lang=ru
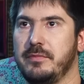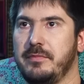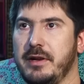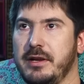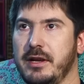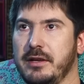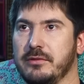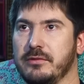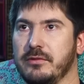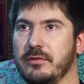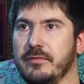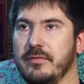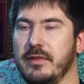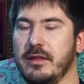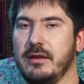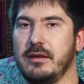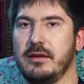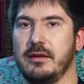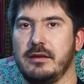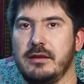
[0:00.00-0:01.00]
по порядку.
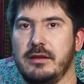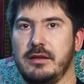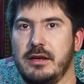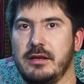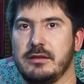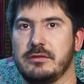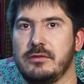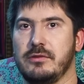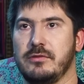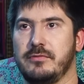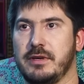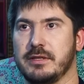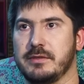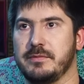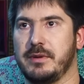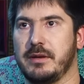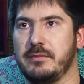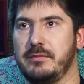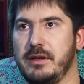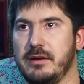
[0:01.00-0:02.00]
Если у вас
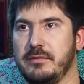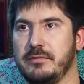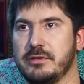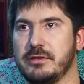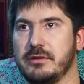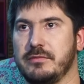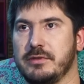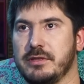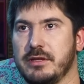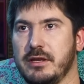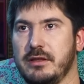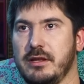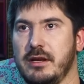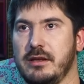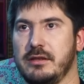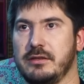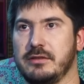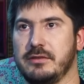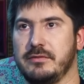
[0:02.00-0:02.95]
проблемы с эмоциональной